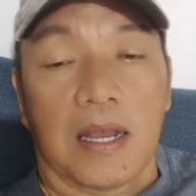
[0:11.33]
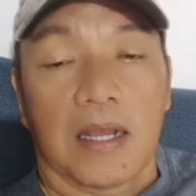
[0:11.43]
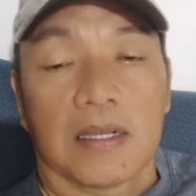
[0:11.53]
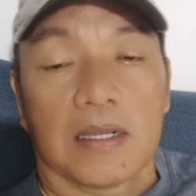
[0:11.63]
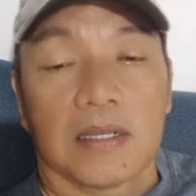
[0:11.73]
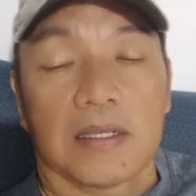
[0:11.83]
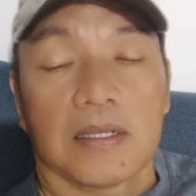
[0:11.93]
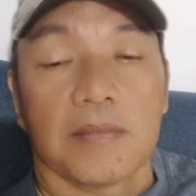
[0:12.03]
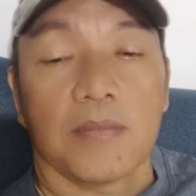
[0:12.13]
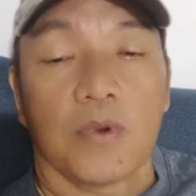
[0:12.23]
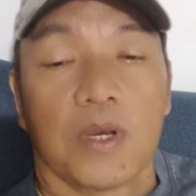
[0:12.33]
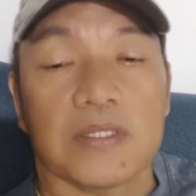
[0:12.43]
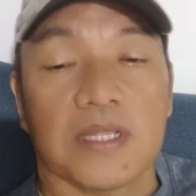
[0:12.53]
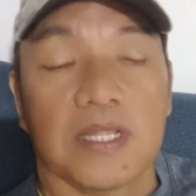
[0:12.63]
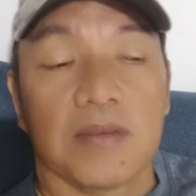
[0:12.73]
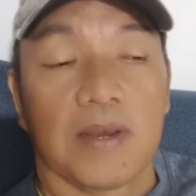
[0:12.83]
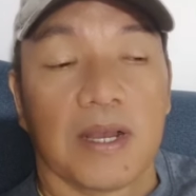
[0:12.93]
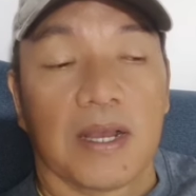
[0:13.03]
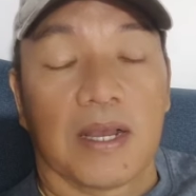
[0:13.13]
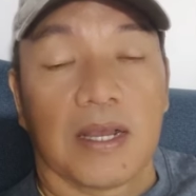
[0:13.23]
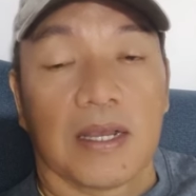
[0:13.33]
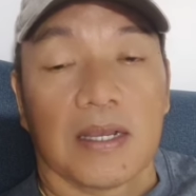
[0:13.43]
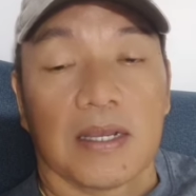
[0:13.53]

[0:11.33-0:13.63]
Ang buhat aning mga